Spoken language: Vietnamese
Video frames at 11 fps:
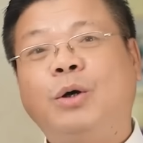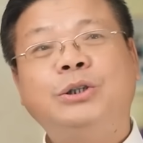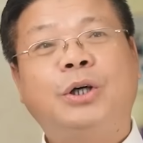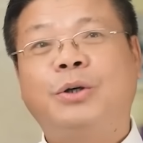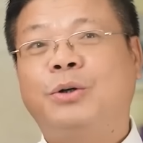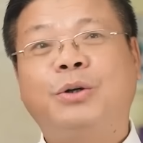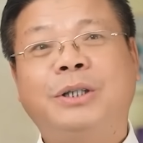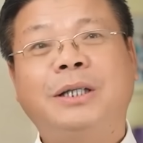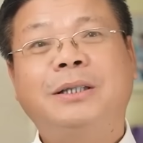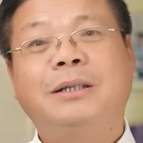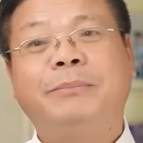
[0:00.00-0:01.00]
Ôi trời ơi,
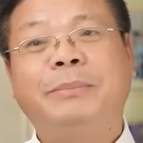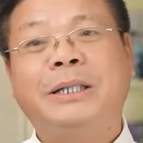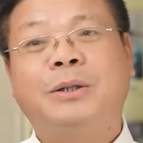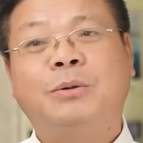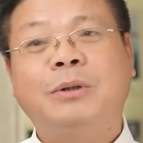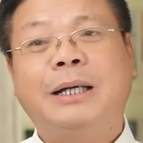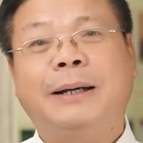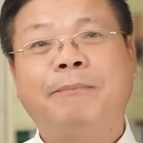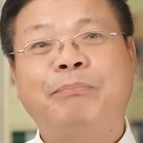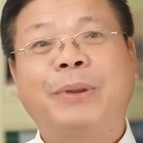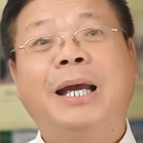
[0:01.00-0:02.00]
thế tự mình thú
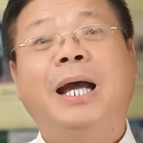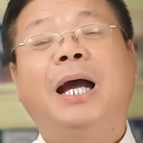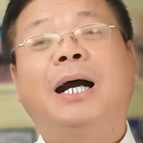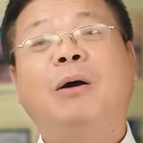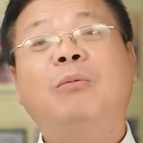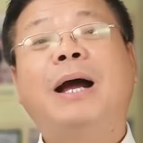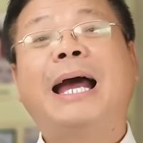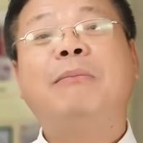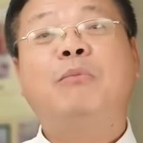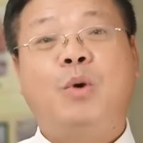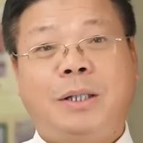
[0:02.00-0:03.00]
là không
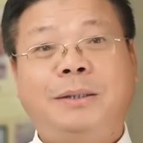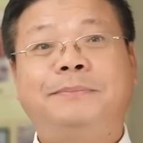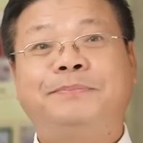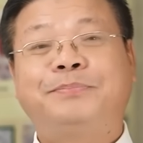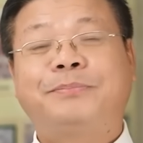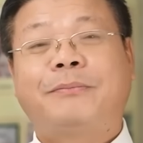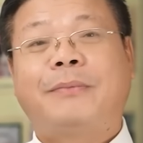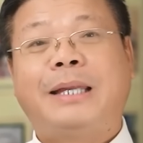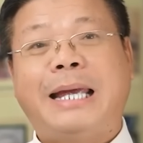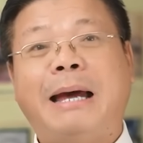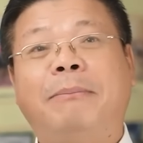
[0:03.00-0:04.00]
ai muốn
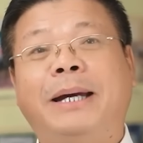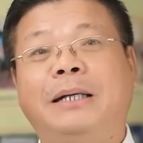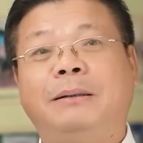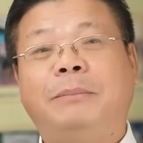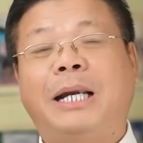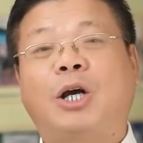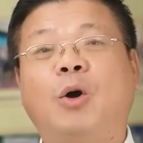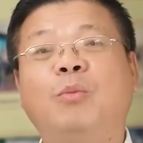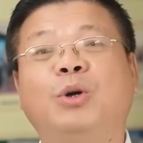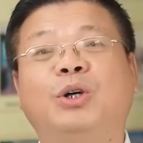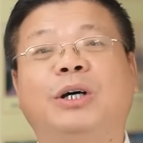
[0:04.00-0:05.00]
nhà mình mà lại
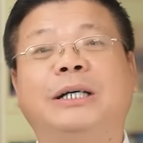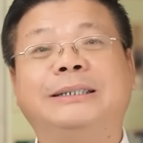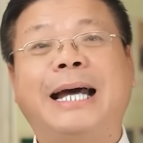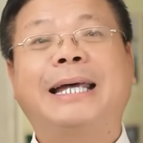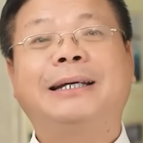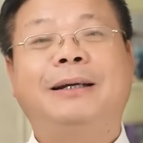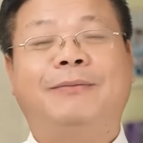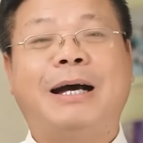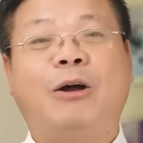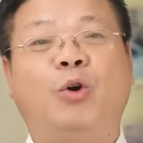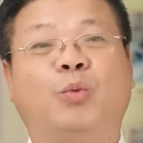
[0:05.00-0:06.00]
có một người gian
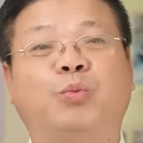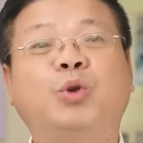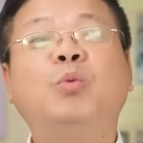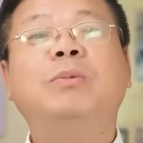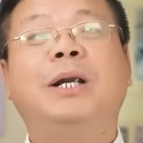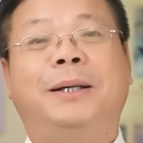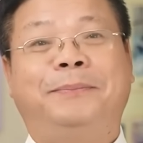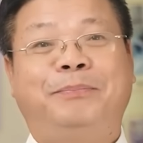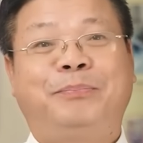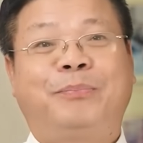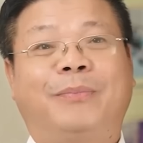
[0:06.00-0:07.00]
vào lục tung lên.
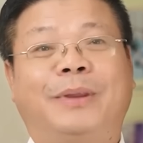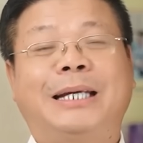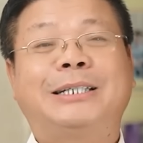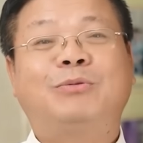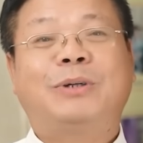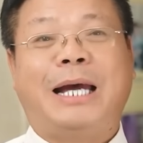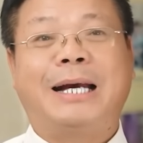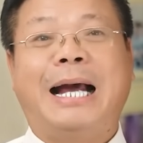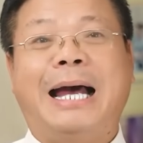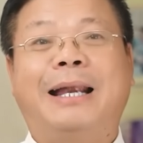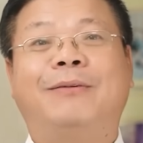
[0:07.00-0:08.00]
Thế xong kể
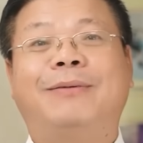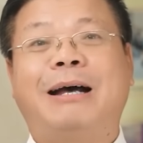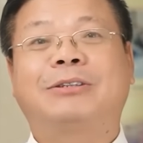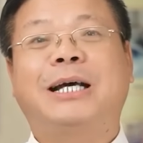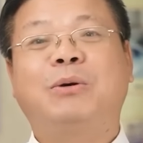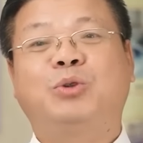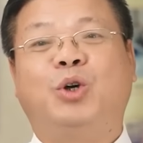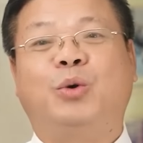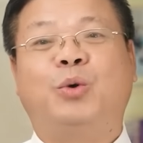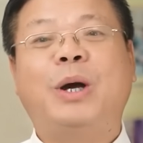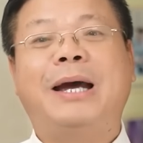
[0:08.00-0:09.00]
cả là vào xong
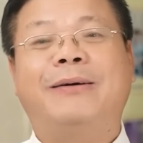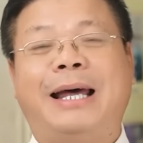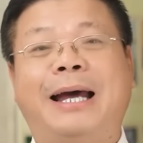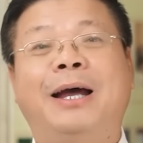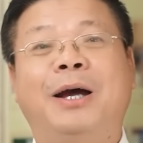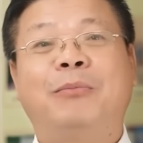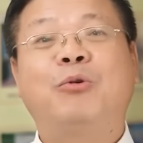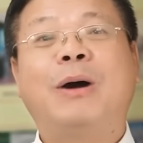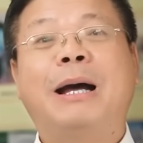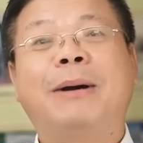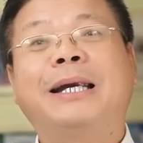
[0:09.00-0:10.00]
rồi khoe là hôm
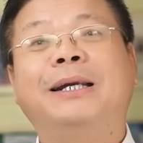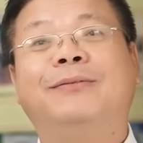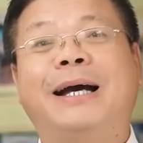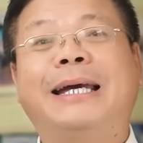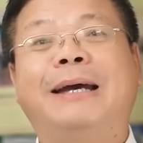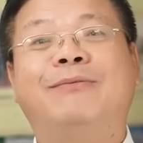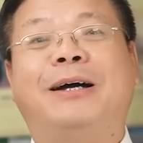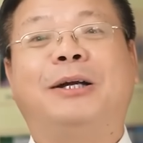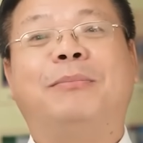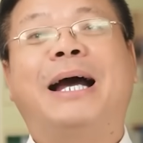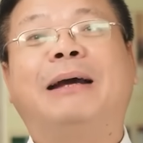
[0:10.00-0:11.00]
qua bác đi vắng, em
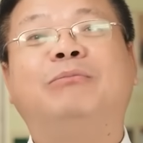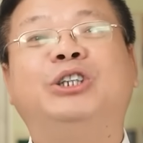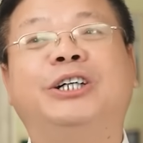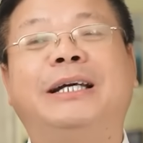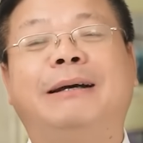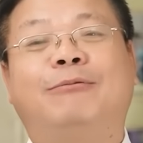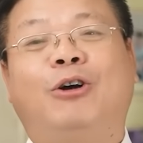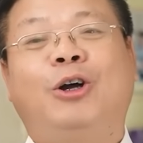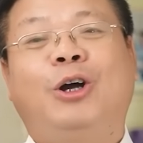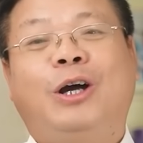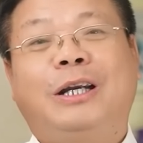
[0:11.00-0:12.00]
vào nhà bác em chơi, em
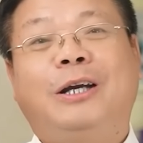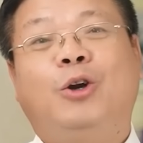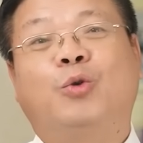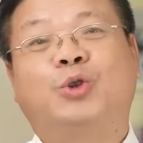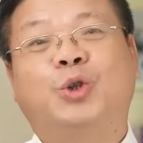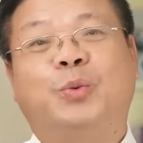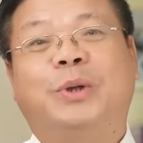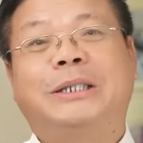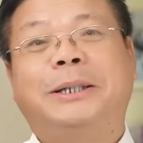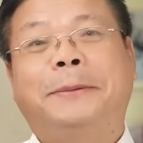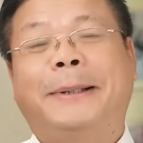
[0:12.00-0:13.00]
có đi lục sục
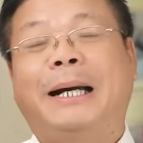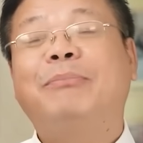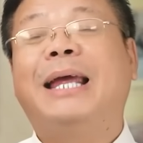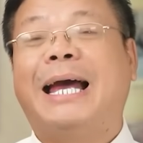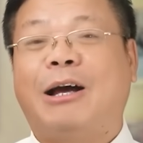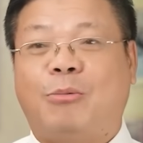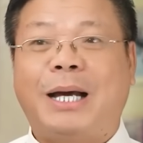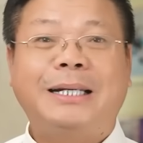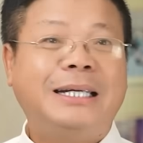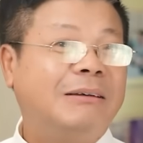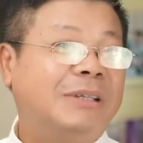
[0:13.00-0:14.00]
ở trong khắp nhà của
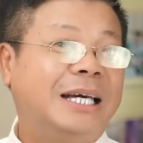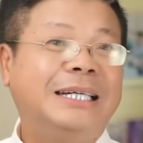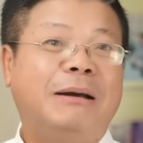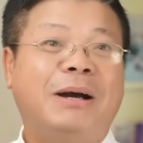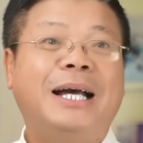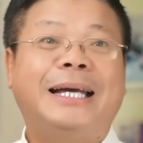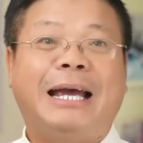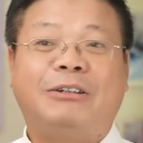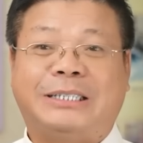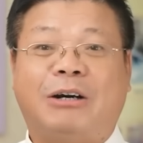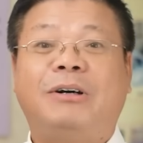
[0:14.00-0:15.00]
bác, nhưng em thấy nhà bác
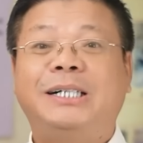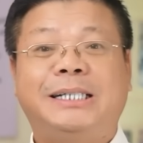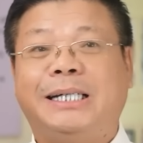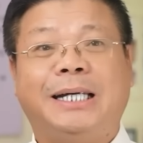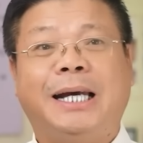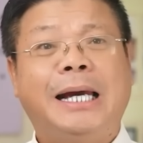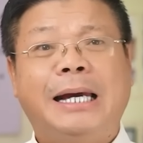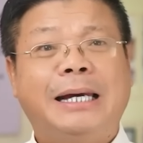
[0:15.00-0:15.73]
nghèo chả có cái gì